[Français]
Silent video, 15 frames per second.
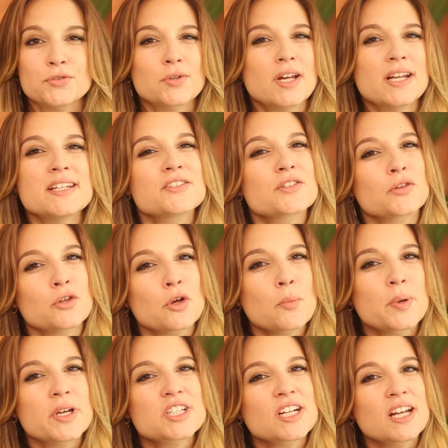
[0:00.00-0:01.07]
cela les en
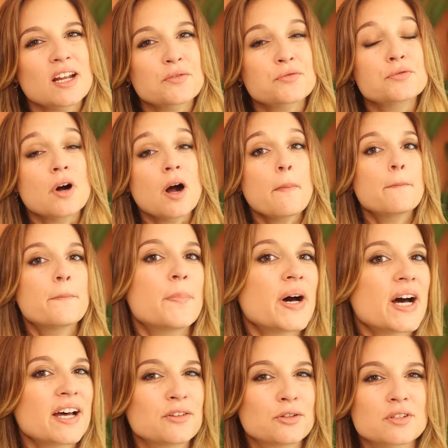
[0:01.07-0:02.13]
empêche à la fois
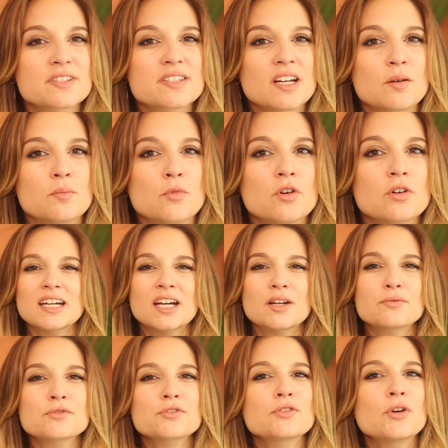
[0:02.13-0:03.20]
paradoxalement car
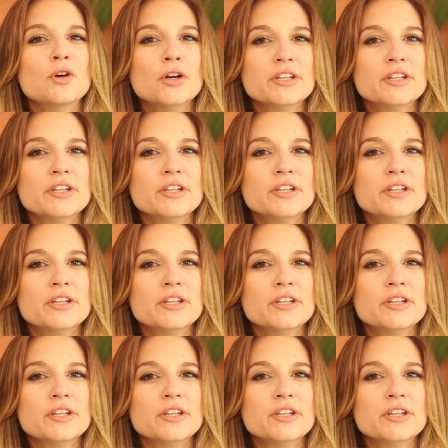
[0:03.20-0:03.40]
elles vont se